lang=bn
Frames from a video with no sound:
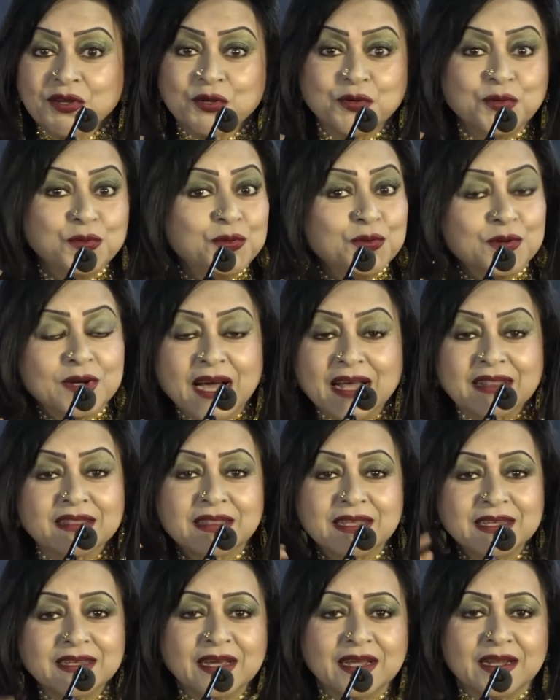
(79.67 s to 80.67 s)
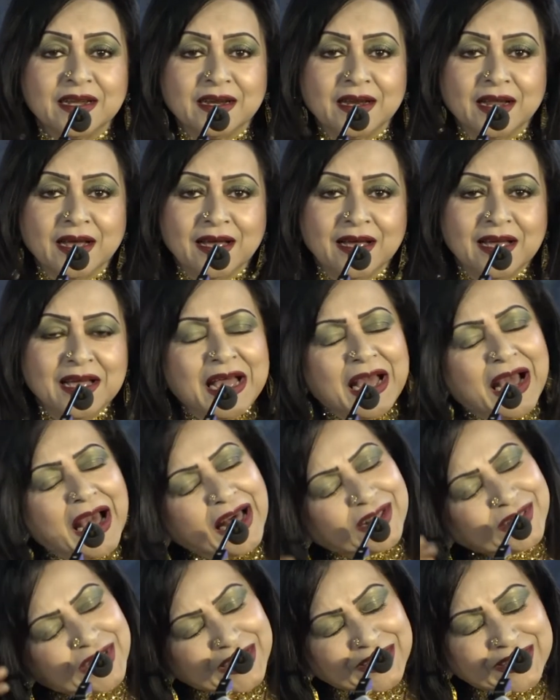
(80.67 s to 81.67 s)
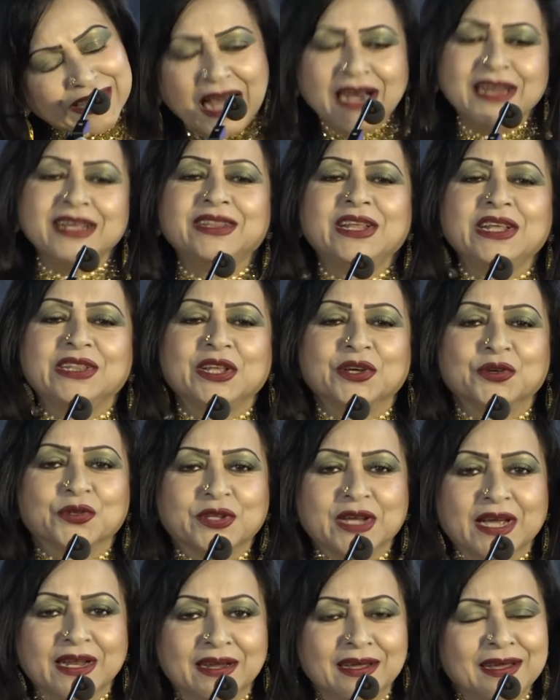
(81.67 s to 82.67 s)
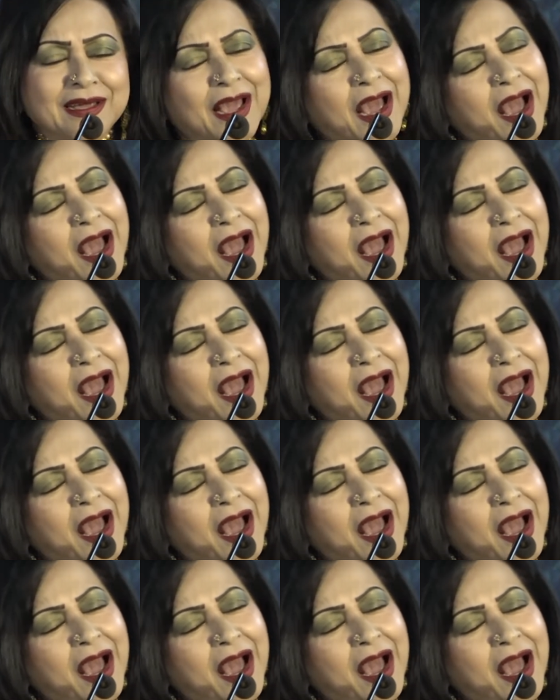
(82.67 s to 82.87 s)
শুধু কাঁদতে জানে না হাতে তালি দিতেও জানে